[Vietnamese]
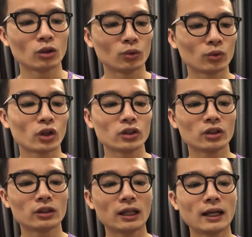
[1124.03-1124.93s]
hùng cũng nói
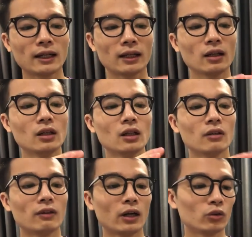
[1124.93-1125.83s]
rồi da này
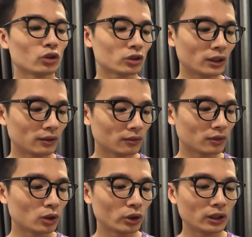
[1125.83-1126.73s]
và hùng so sánh
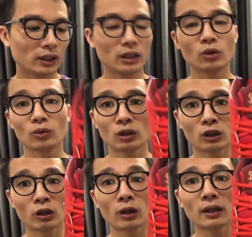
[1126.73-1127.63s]
với đôi kia thì hùng
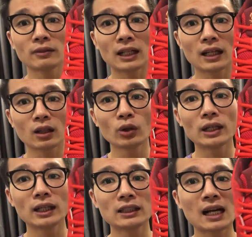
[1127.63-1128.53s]
có cảm giác là
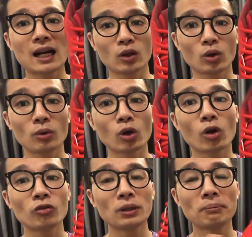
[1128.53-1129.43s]
đôi này da nó
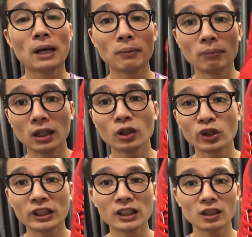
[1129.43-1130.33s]
có phần mềm hơn
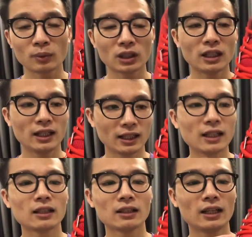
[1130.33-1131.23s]
đôi kia nha mọi người
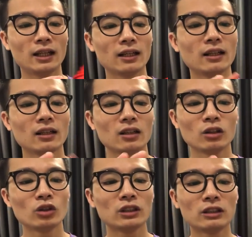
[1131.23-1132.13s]
đấy
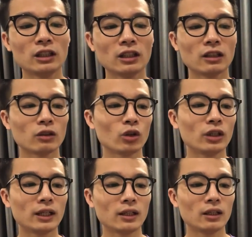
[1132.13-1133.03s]
đôi kia
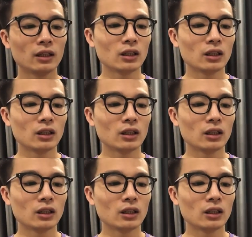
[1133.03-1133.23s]
đôi này